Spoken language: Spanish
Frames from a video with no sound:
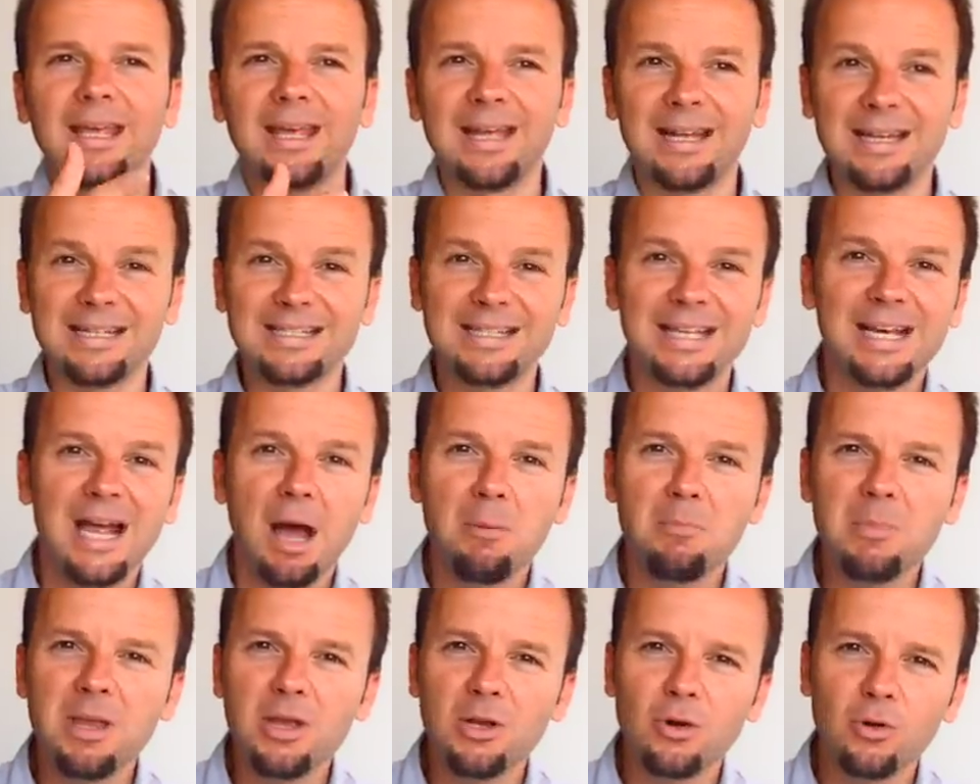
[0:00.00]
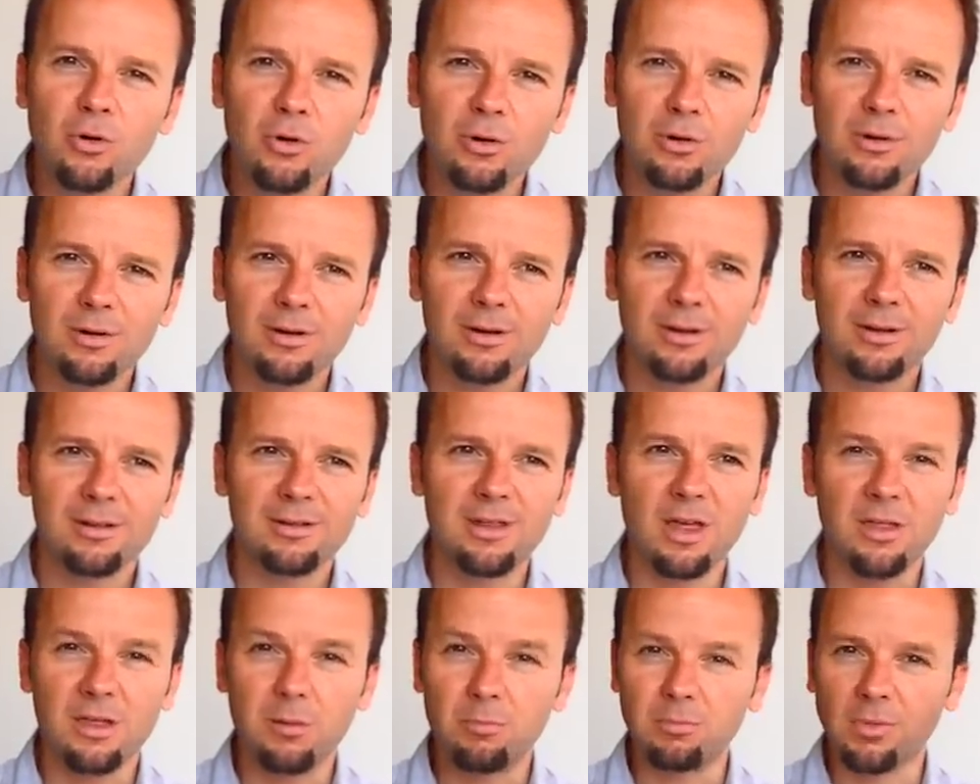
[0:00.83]
En este camino
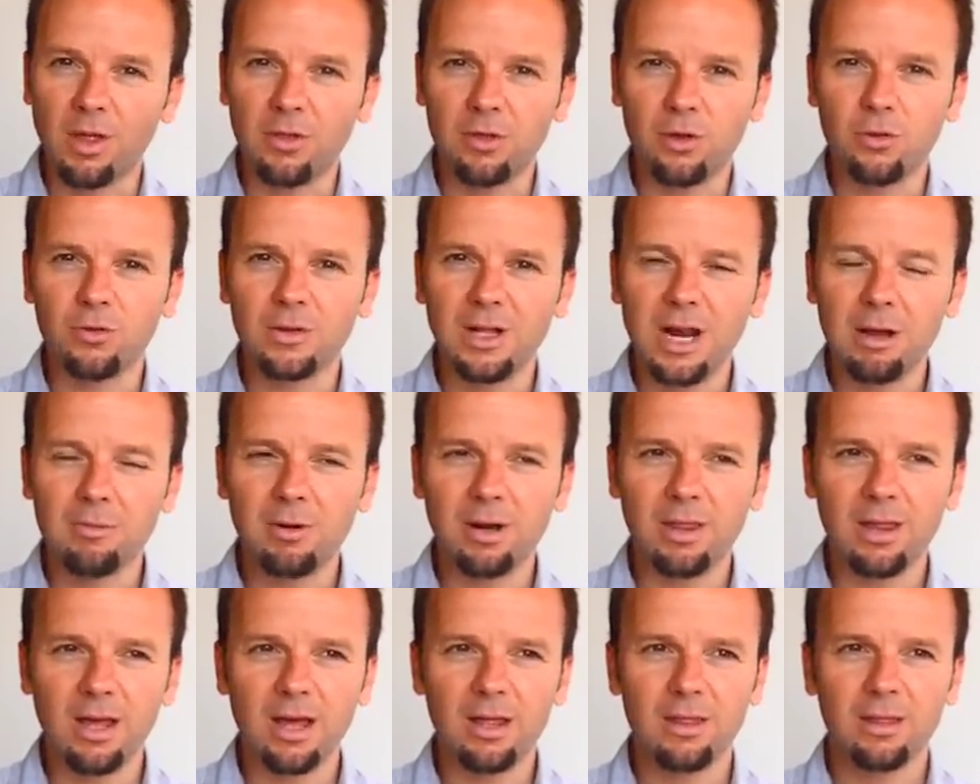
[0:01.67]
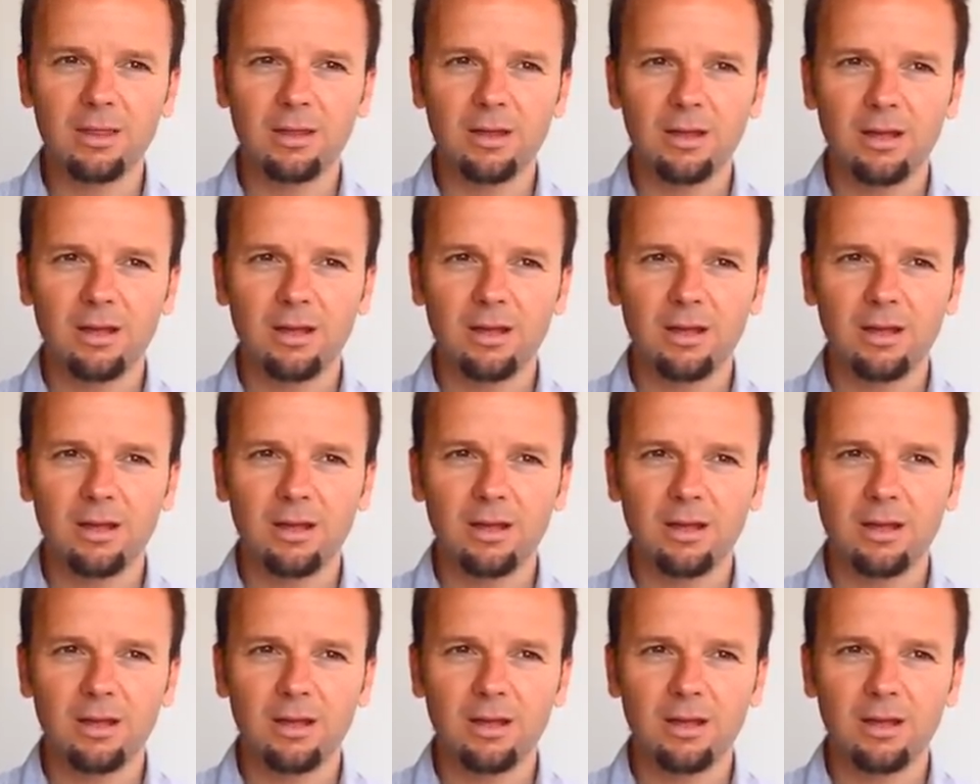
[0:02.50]
de aceptación de la verdad